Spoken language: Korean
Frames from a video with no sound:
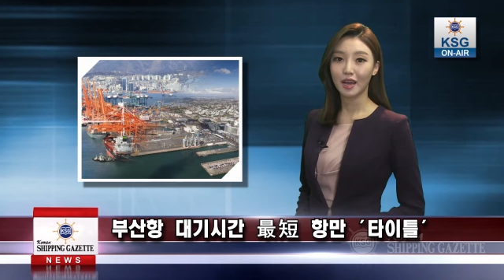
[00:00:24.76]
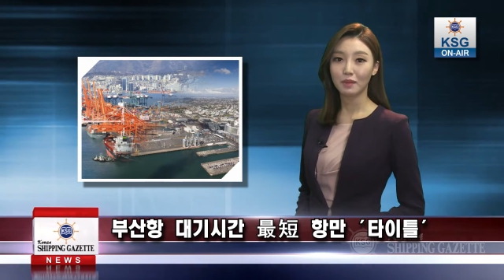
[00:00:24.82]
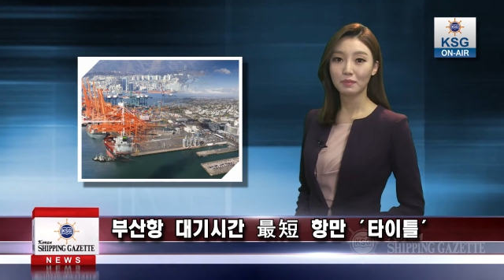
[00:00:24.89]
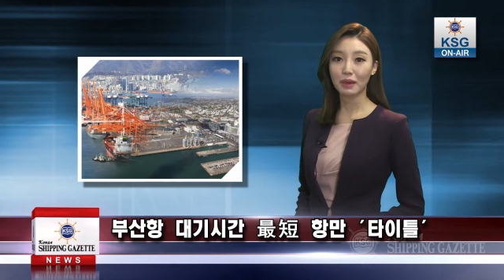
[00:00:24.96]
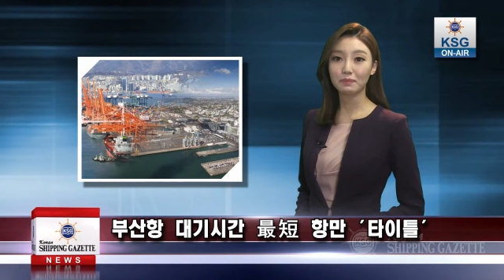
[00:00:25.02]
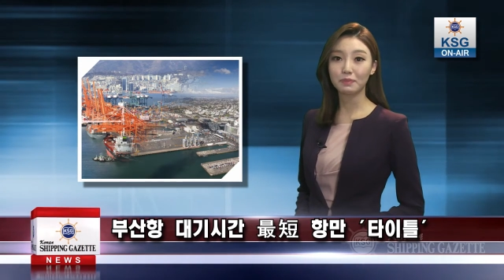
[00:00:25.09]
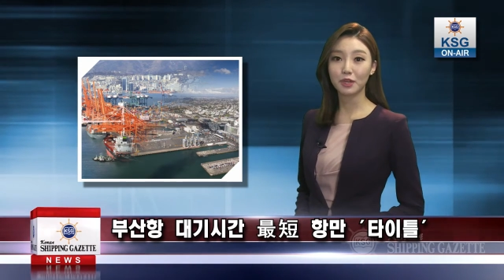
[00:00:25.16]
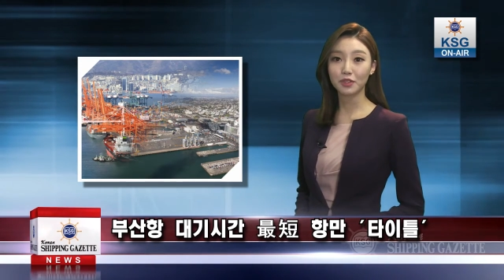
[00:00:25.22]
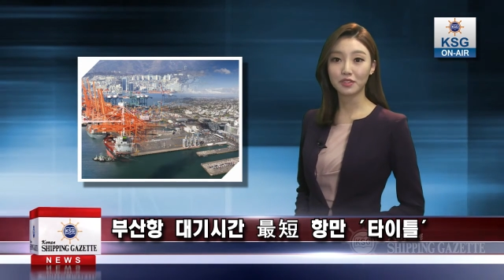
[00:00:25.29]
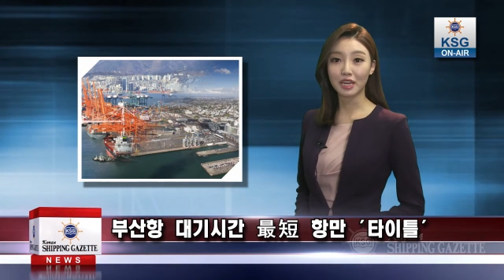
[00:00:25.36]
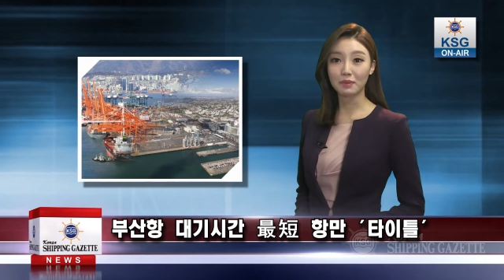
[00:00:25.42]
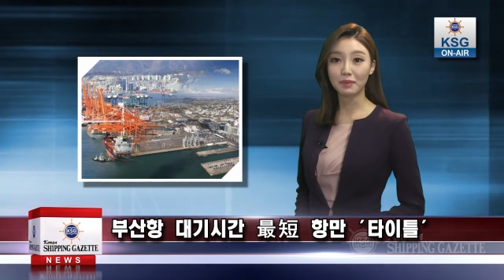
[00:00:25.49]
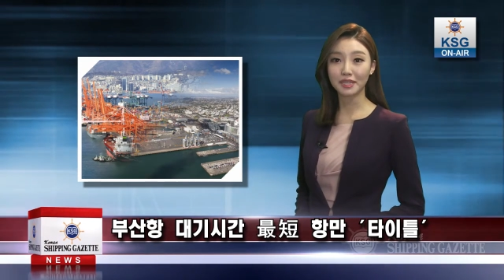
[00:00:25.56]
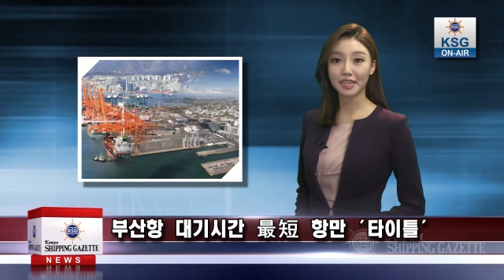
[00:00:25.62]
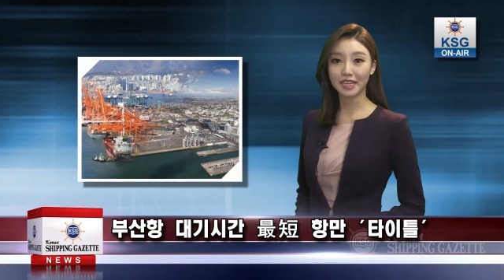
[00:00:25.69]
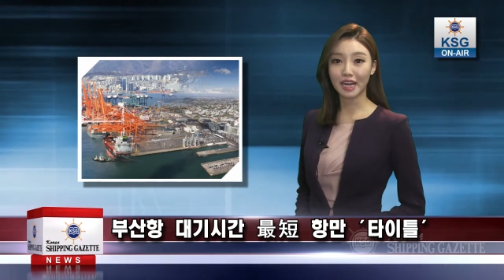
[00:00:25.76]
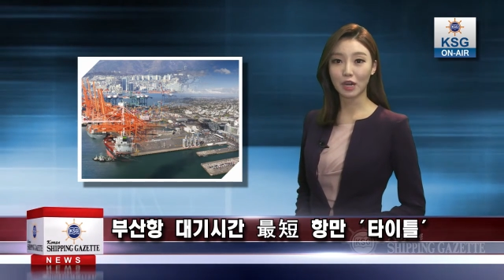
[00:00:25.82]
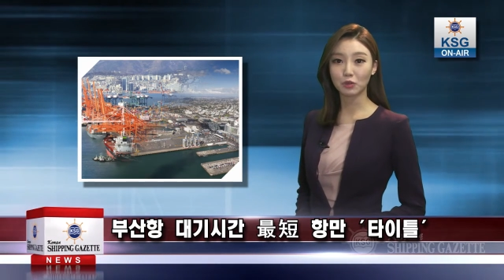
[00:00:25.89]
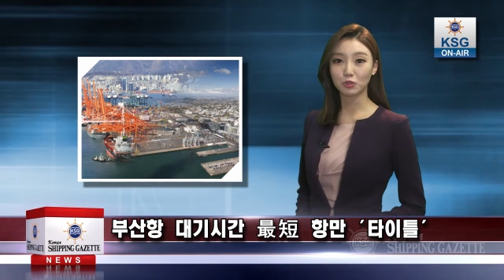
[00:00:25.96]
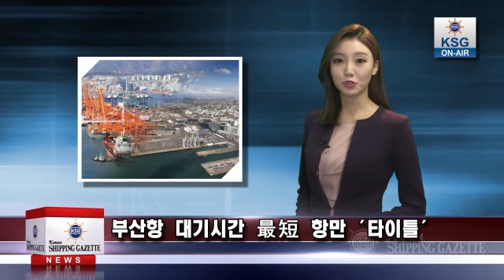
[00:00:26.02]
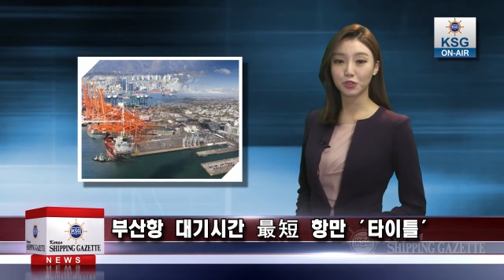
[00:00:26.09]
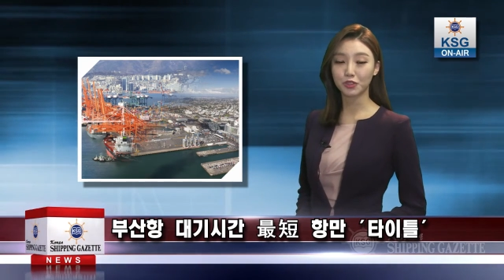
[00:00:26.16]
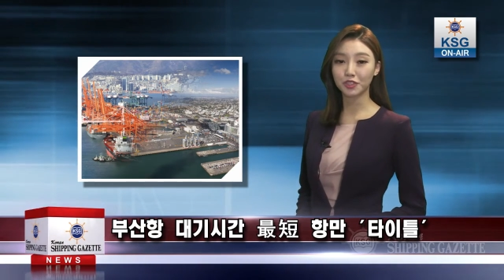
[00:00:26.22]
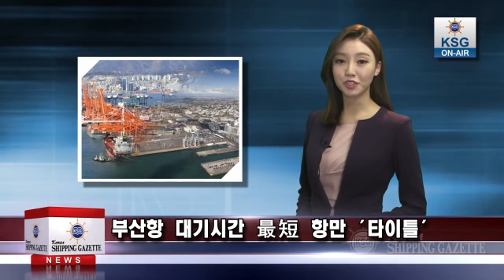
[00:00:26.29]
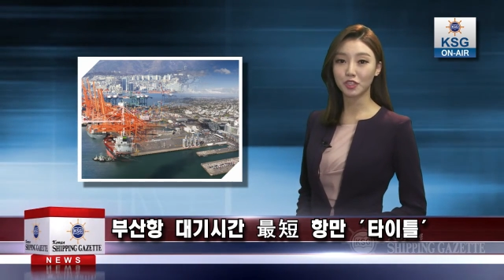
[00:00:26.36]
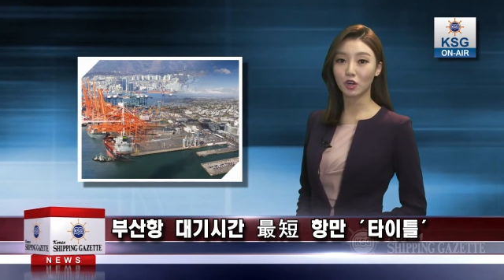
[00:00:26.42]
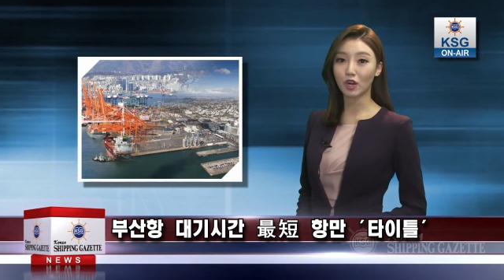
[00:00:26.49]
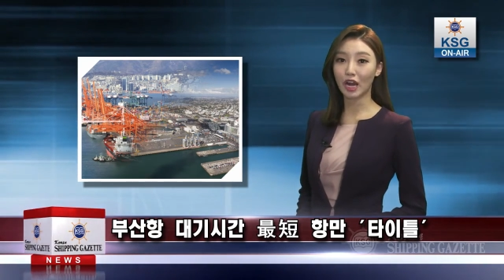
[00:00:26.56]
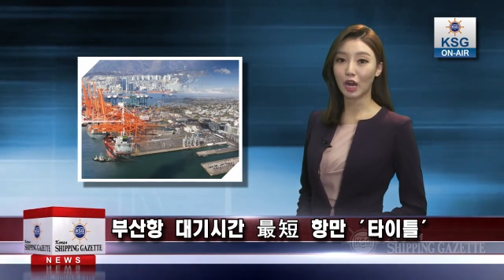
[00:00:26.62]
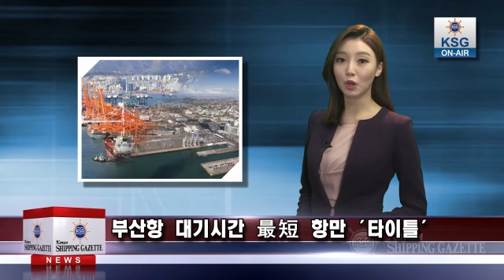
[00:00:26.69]
반면 대만의 가오슝은
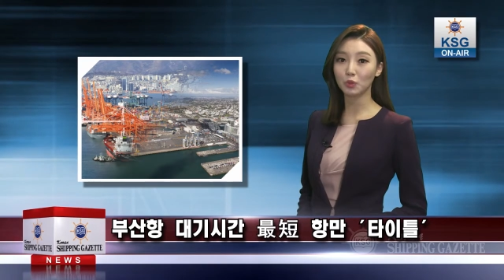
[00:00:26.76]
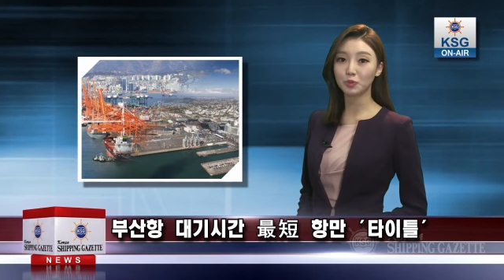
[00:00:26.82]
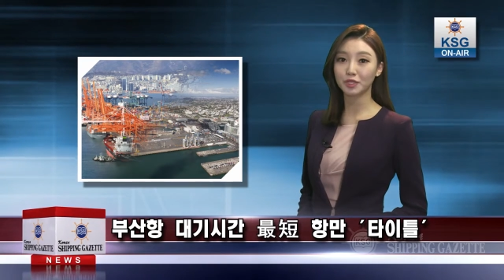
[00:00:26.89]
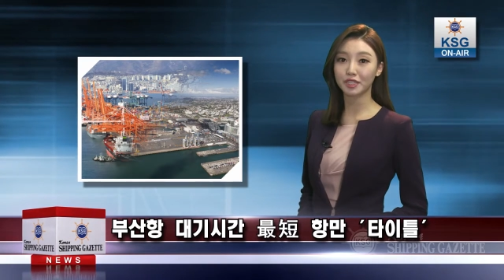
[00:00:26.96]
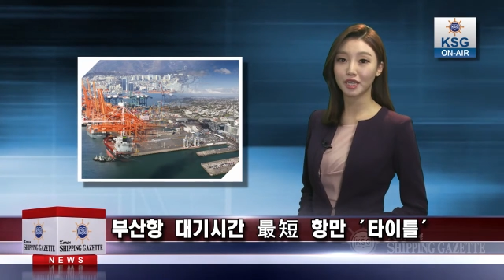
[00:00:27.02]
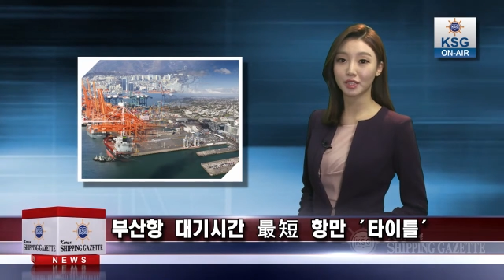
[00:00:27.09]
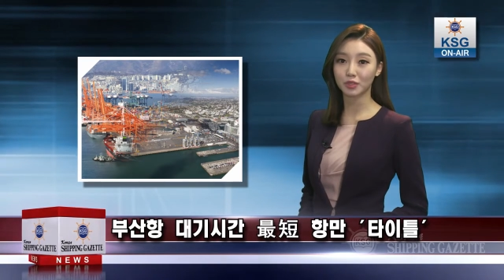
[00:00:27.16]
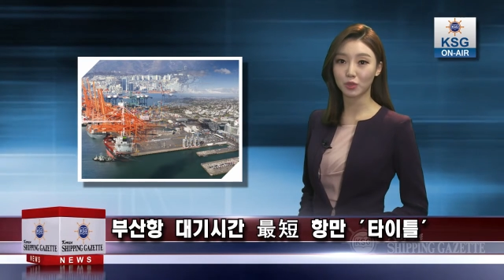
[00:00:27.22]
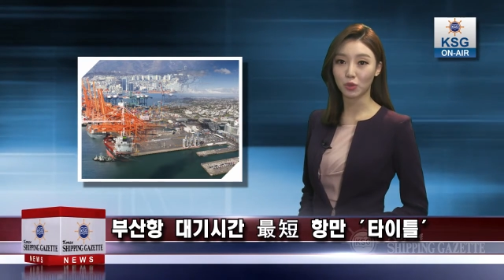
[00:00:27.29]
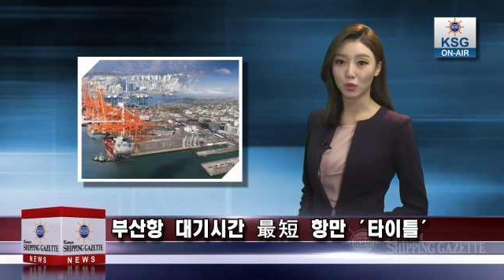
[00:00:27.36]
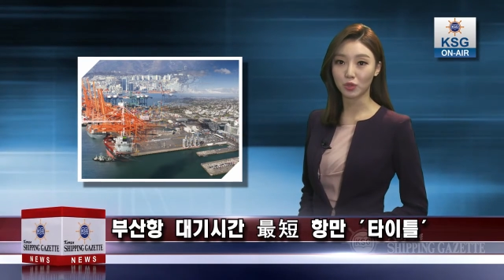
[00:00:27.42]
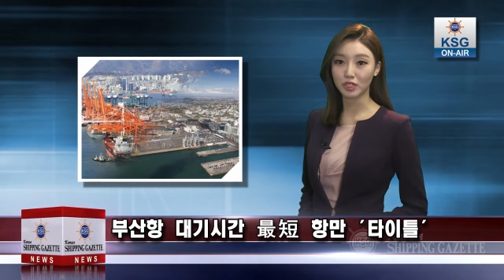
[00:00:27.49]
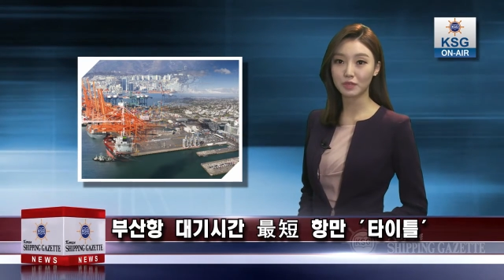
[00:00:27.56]
열아홉 시간으로